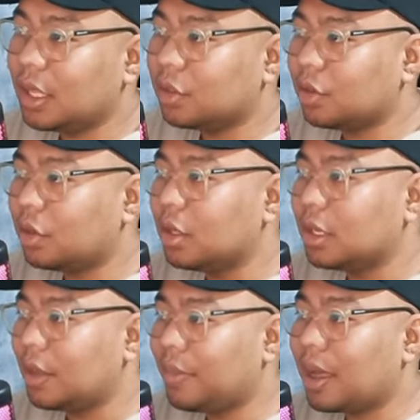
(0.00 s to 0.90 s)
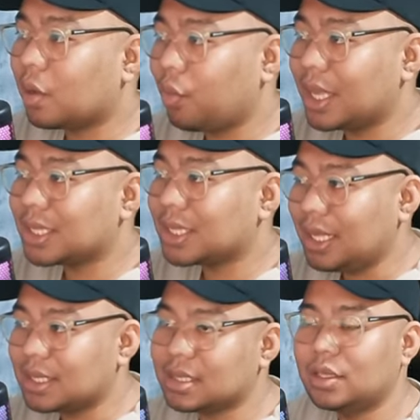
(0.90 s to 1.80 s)
nito ng mga quest
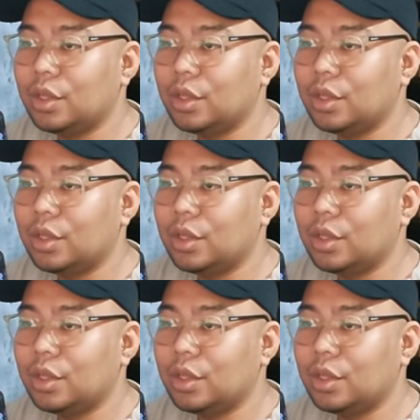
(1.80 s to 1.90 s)
list.